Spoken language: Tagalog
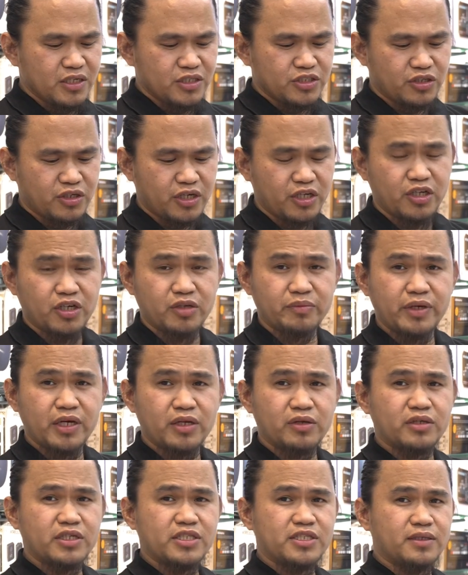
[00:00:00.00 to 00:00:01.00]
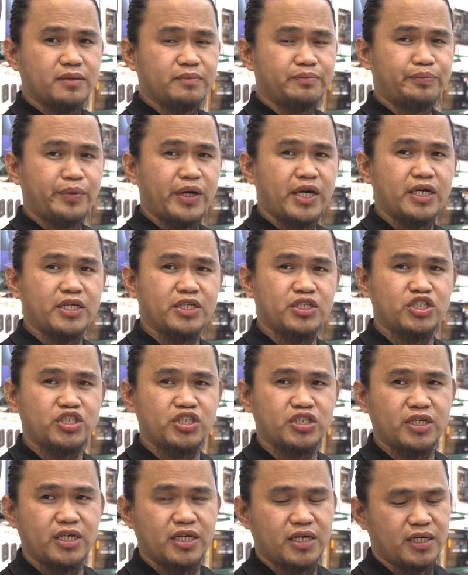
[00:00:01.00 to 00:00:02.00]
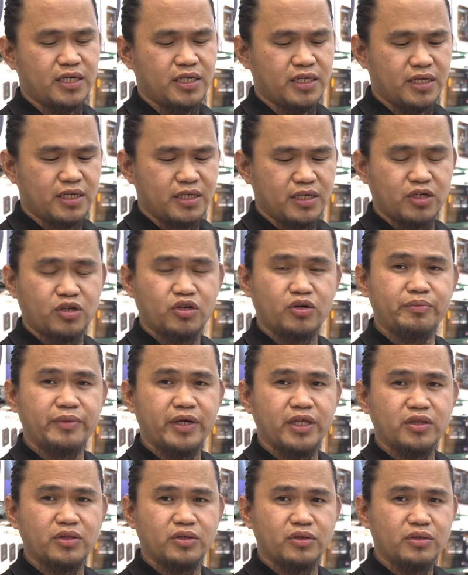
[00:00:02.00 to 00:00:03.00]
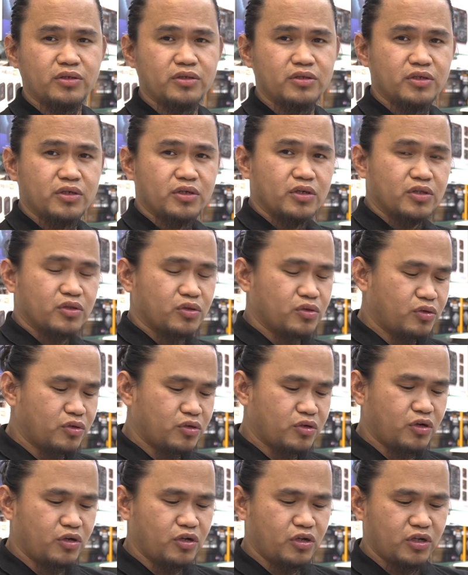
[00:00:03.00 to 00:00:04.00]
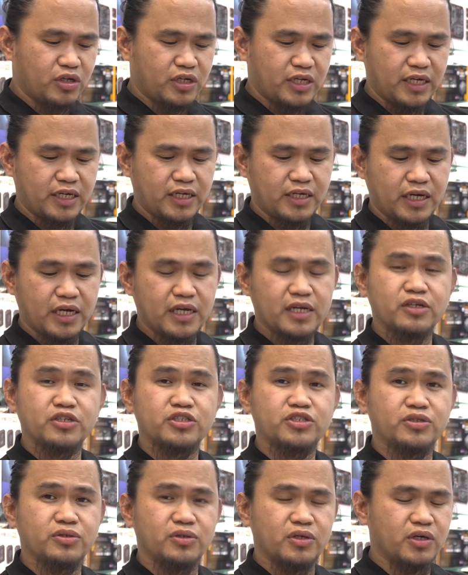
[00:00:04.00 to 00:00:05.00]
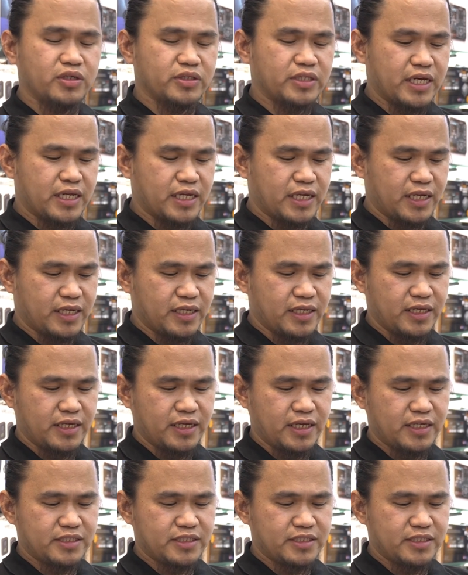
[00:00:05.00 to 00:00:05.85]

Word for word: So ngayon, mayroong isang page na nagkomento tungkol kay Carlos Yulo directly.